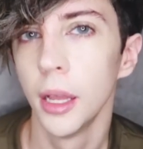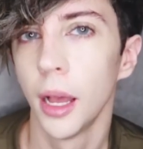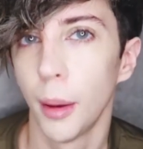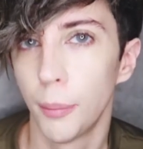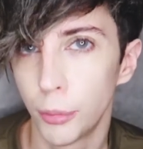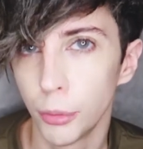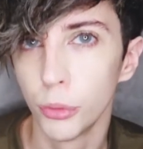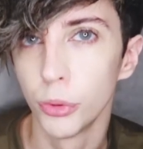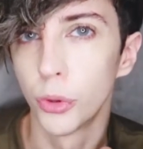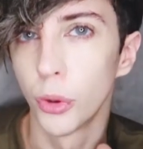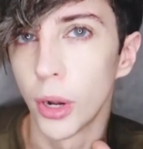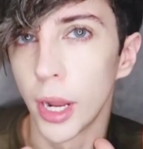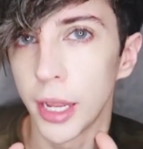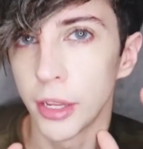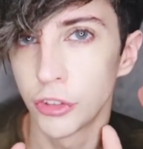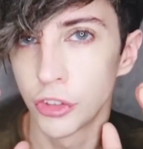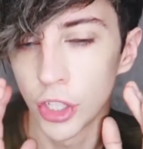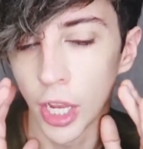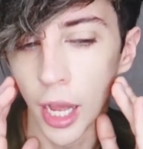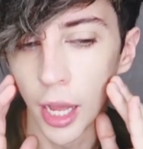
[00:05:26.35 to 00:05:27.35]
appunto
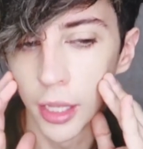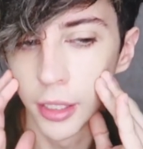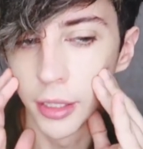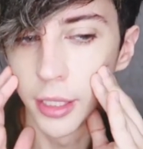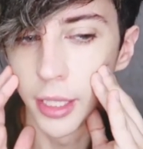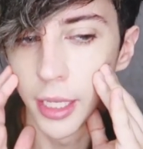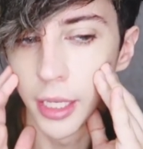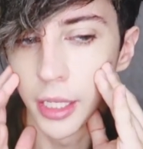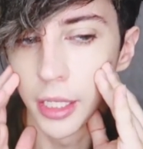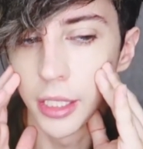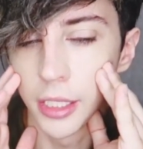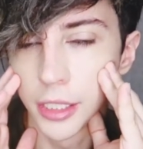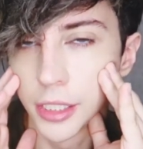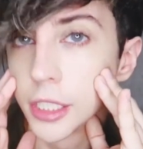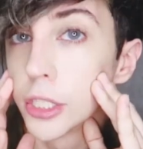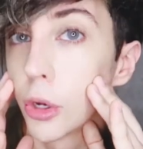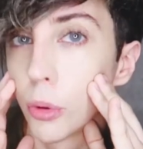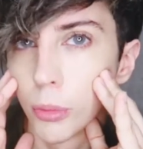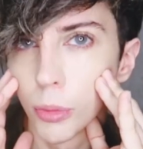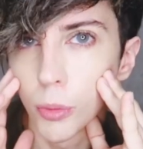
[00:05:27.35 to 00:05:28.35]
lei ha degli
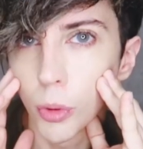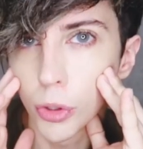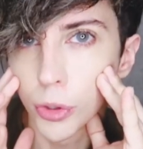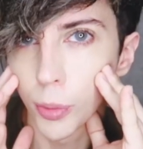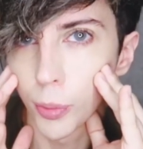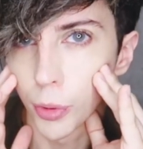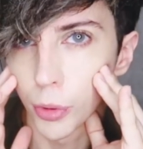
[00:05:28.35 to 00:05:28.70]
zigomi molto